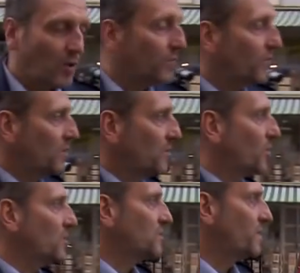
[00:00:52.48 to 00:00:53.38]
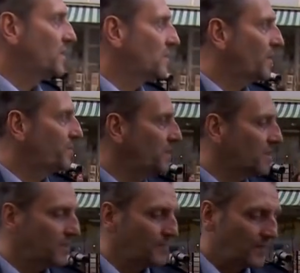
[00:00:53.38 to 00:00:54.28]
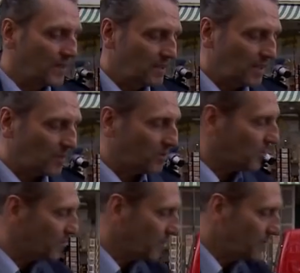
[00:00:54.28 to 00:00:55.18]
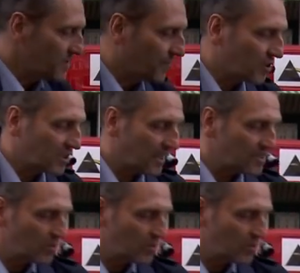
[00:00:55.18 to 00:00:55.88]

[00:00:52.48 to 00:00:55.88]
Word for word: brauchen? Nein, von Ihnen nein, bräuchte nein, ich mal Ihre Papiere. alles ja. gut. Ja, und dann kommen Sie mal ein bisschen von der Straße